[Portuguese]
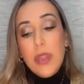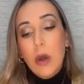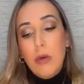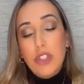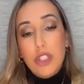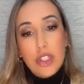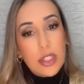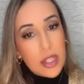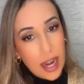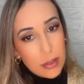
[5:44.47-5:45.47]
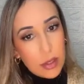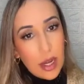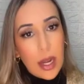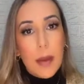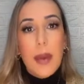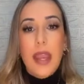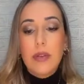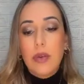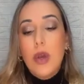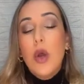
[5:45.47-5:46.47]
onde a gente traz
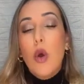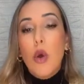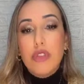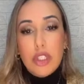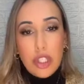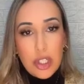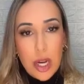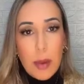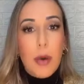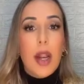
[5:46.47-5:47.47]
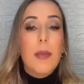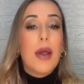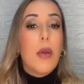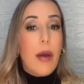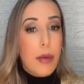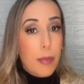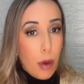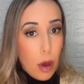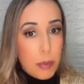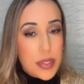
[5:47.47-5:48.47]
treinamento, onde a gente elabora manual e
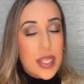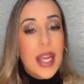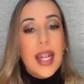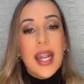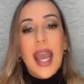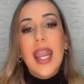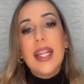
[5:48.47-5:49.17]
POPs, né?